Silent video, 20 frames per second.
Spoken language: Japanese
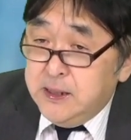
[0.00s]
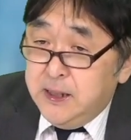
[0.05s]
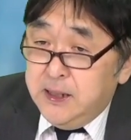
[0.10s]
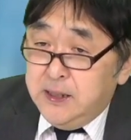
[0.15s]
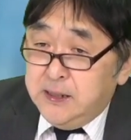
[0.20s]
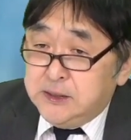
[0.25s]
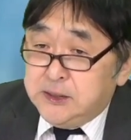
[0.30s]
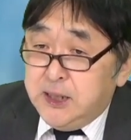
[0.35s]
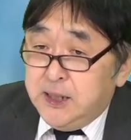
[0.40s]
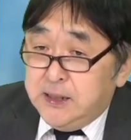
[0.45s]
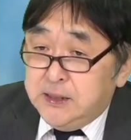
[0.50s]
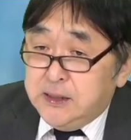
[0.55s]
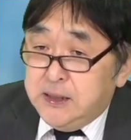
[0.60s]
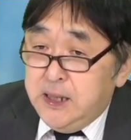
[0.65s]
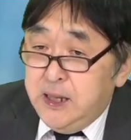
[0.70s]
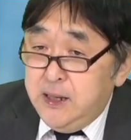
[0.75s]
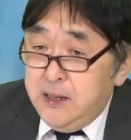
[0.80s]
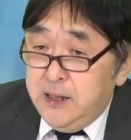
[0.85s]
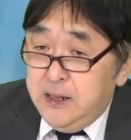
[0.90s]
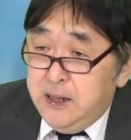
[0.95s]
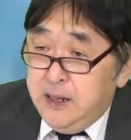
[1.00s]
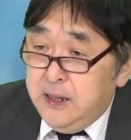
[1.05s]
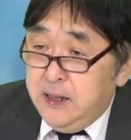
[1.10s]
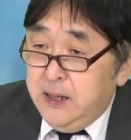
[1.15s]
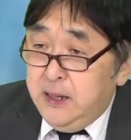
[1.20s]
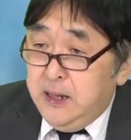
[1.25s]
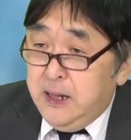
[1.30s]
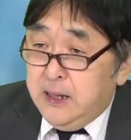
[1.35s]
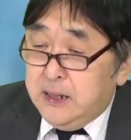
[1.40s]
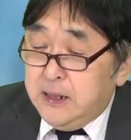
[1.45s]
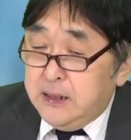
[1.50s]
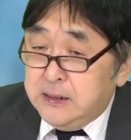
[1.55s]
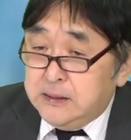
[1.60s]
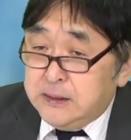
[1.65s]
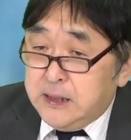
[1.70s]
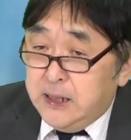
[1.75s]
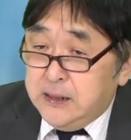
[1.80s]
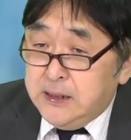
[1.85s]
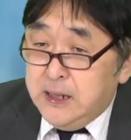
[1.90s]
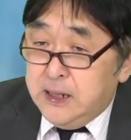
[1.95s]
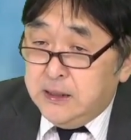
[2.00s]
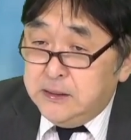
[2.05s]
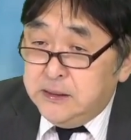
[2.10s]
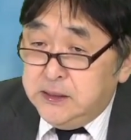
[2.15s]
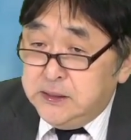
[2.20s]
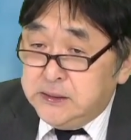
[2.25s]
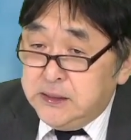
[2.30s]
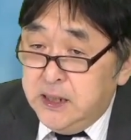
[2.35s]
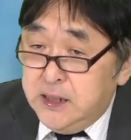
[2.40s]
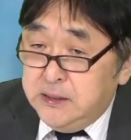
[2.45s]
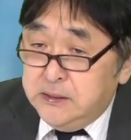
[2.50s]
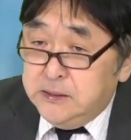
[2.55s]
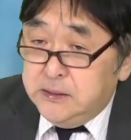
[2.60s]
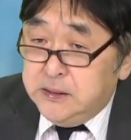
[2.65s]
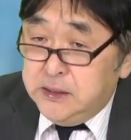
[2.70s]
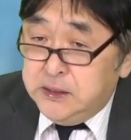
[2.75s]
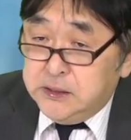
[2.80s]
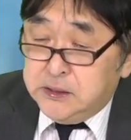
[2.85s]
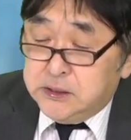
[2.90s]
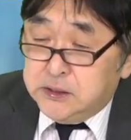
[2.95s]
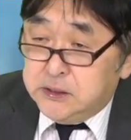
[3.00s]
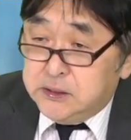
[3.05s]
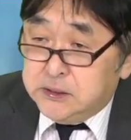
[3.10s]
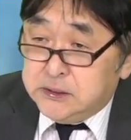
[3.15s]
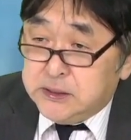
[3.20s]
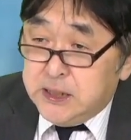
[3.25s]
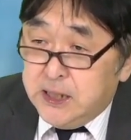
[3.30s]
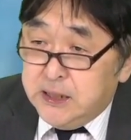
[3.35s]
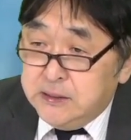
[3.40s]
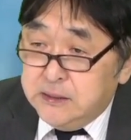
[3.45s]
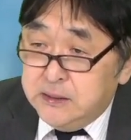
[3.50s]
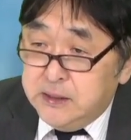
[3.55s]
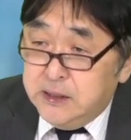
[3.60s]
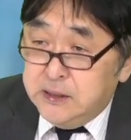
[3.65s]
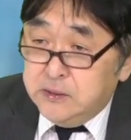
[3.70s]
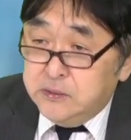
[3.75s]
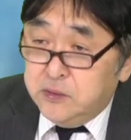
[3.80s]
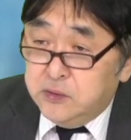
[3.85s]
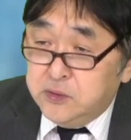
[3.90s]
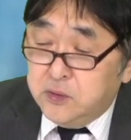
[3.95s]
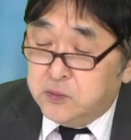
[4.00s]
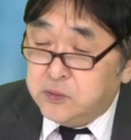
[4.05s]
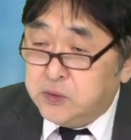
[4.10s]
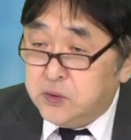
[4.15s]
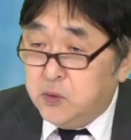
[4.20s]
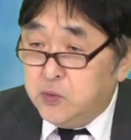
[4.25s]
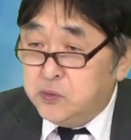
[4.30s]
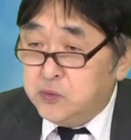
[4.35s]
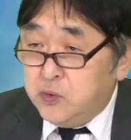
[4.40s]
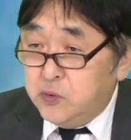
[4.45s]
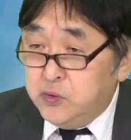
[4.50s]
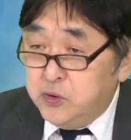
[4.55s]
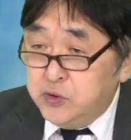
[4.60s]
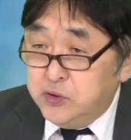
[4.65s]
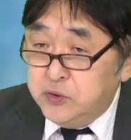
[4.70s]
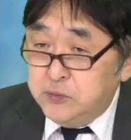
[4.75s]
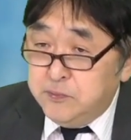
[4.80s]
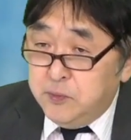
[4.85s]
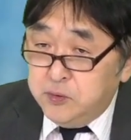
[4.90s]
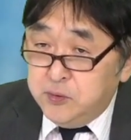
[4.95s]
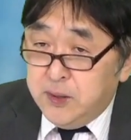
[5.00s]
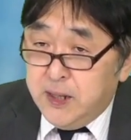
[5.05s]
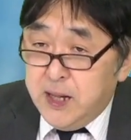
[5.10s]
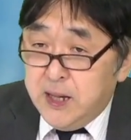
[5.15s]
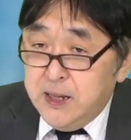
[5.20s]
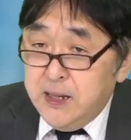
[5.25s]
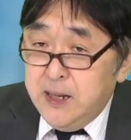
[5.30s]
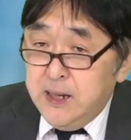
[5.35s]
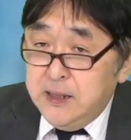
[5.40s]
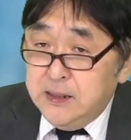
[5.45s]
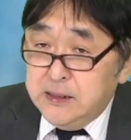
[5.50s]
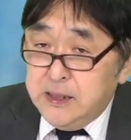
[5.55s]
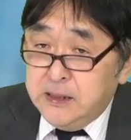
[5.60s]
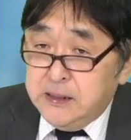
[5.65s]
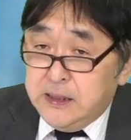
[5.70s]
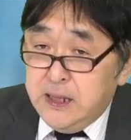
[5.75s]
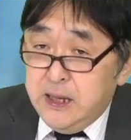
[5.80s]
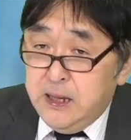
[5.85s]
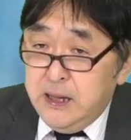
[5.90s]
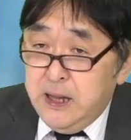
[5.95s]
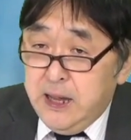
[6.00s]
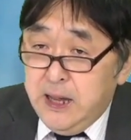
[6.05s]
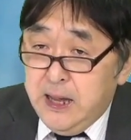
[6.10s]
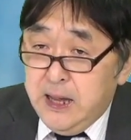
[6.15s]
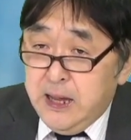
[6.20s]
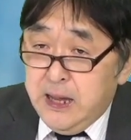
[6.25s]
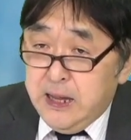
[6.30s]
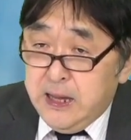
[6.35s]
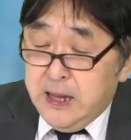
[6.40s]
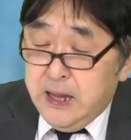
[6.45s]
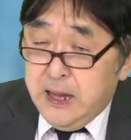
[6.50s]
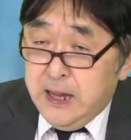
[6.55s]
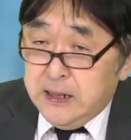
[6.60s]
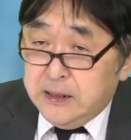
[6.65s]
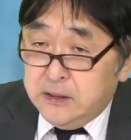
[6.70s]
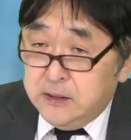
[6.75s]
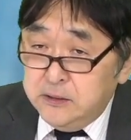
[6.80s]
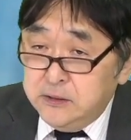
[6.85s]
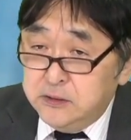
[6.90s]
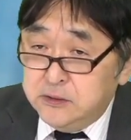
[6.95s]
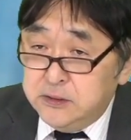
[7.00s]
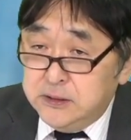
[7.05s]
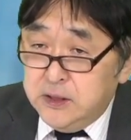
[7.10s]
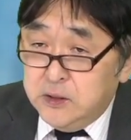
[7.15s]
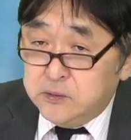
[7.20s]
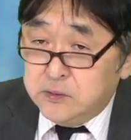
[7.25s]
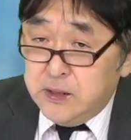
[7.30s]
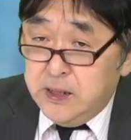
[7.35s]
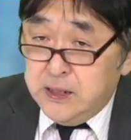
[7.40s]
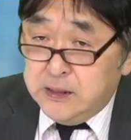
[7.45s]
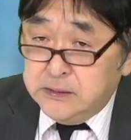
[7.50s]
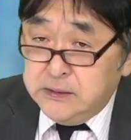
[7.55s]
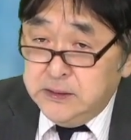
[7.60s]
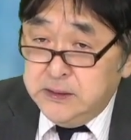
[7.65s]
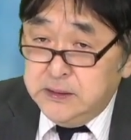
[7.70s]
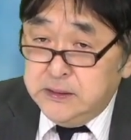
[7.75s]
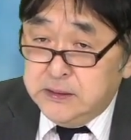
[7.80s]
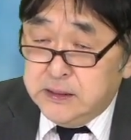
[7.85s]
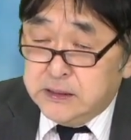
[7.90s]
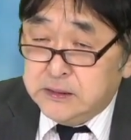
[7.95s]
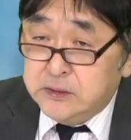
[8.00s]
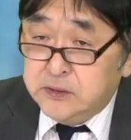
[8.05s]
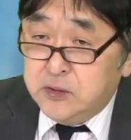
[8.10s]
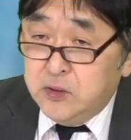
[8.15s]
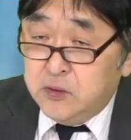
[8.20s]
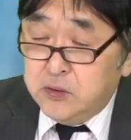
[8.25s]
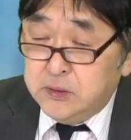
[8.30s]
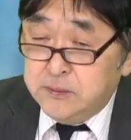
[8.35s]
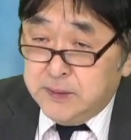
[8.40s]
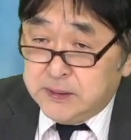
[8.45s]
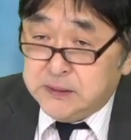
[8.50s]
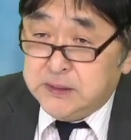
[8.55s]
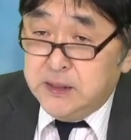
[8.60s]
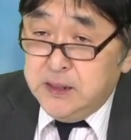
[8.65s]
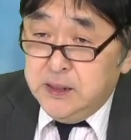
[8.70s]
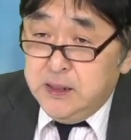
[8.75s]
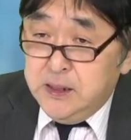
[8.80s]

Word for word: えー、したがって、えー、新たなにせんにじゅうさんねんの予想というものが出て、えー、くる予定になっております。